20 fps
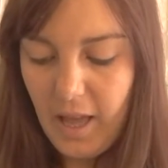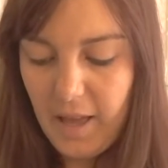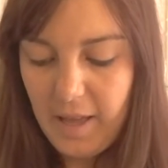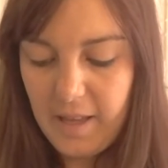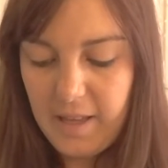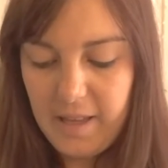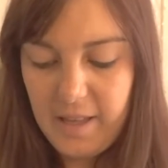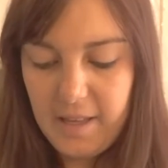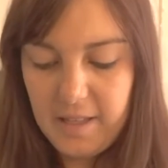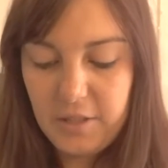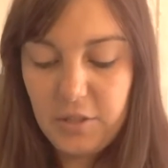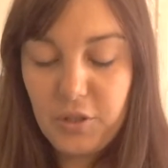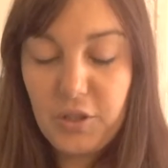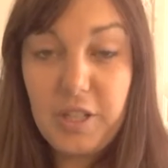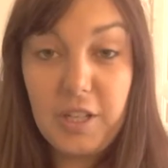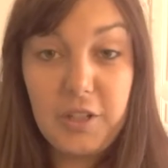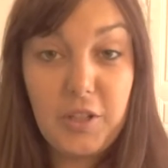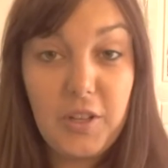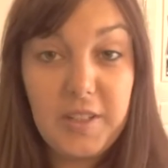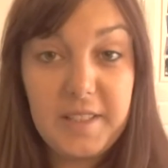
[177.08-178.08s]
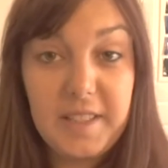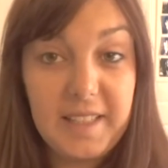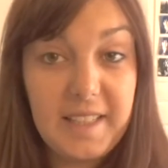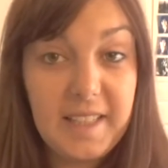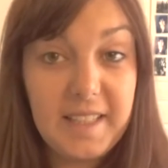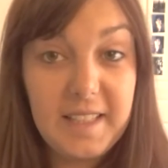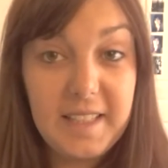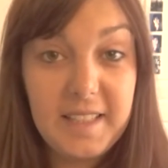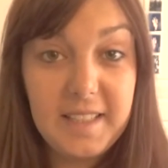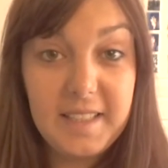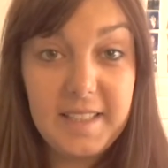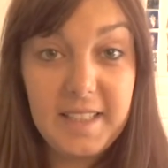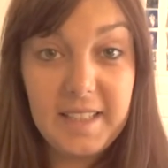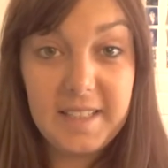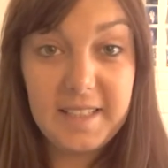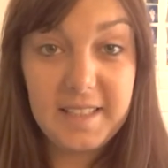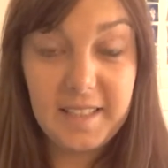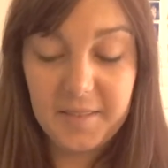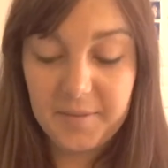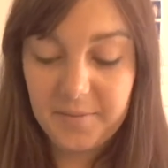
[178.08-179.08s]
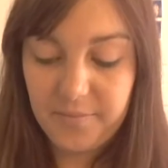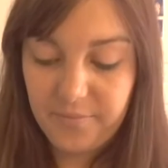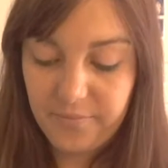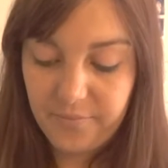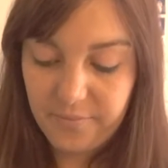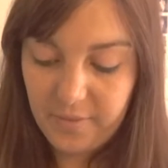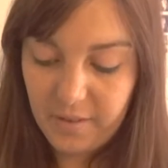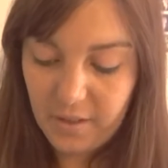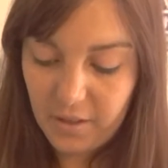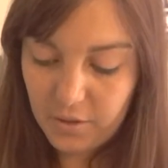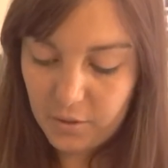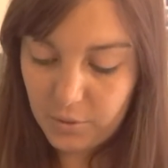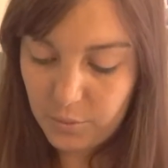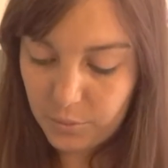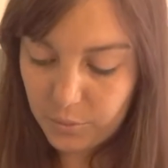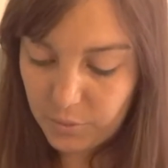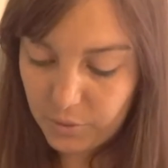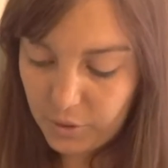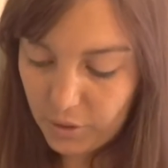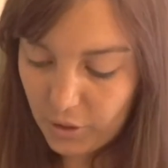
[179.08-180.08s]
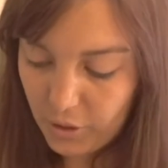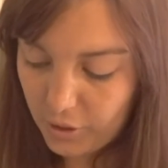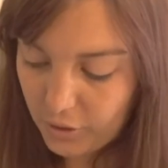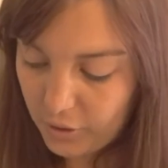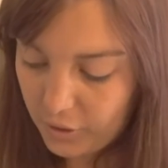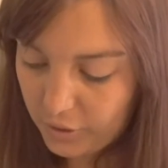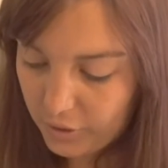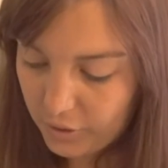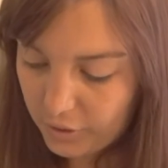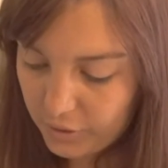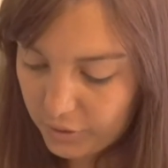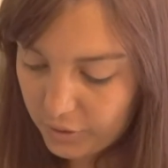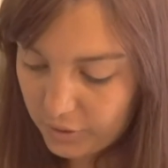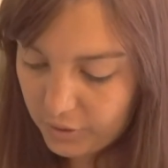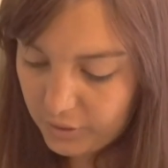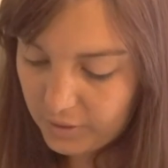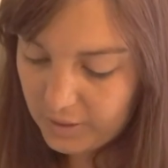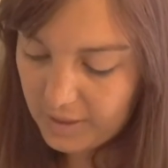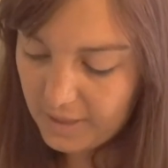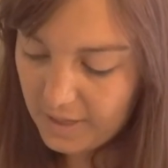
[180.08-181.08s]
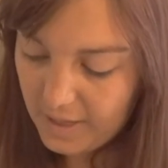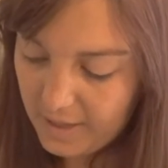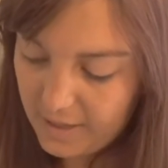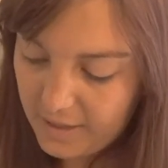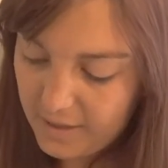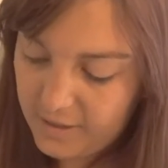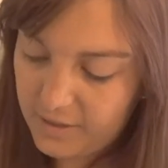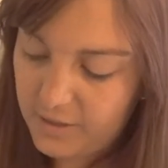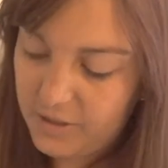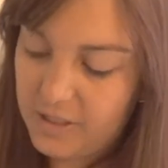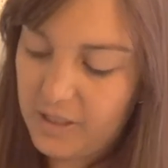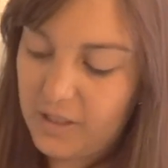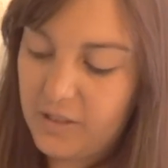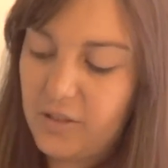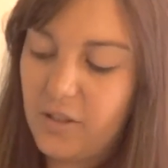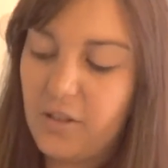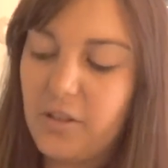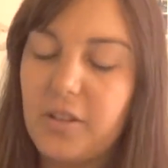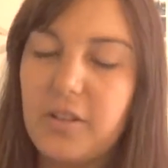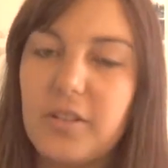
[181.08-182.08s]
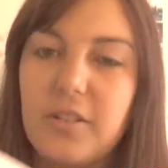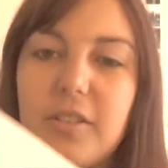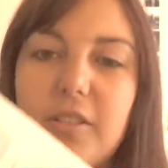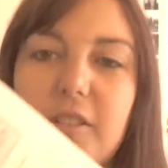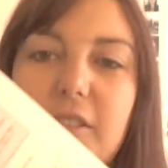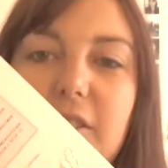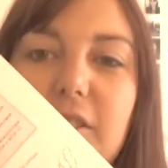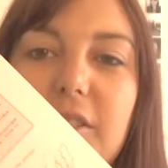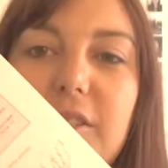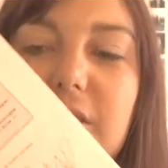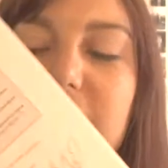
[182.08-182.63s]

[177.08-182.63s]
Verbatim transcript: Et ce que j'adore c'est qu'il y a des dessins. Donc euh, là j'adore euh,